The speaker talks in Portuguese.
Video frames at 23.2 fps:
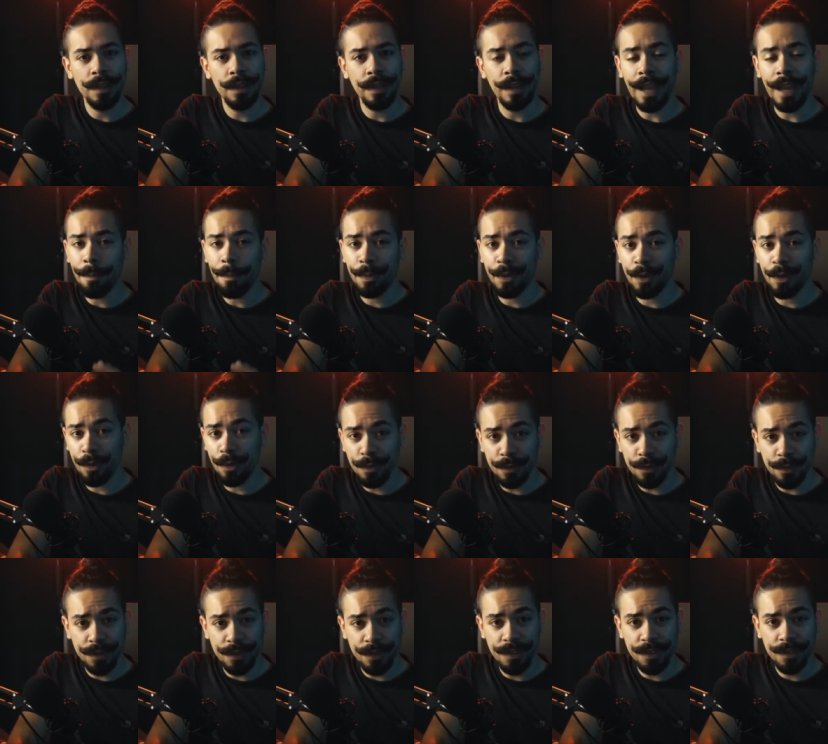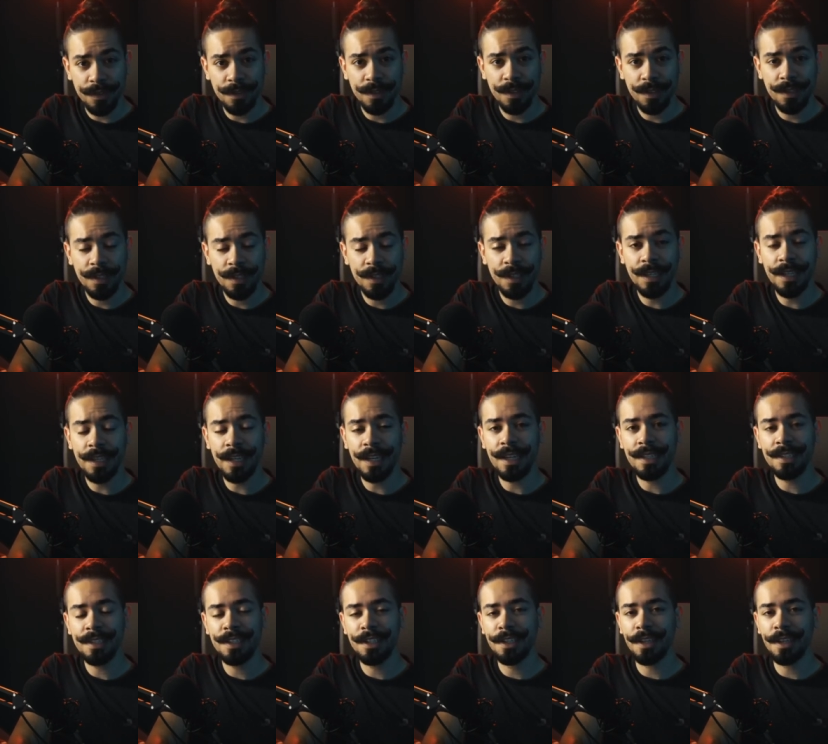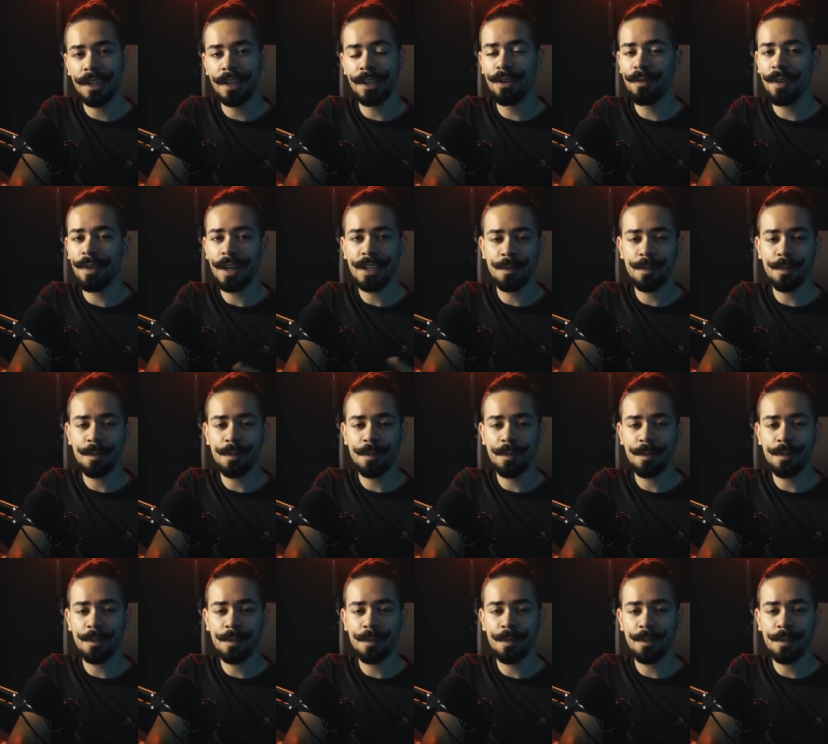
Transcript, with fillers: leptons, que assim, ele não vai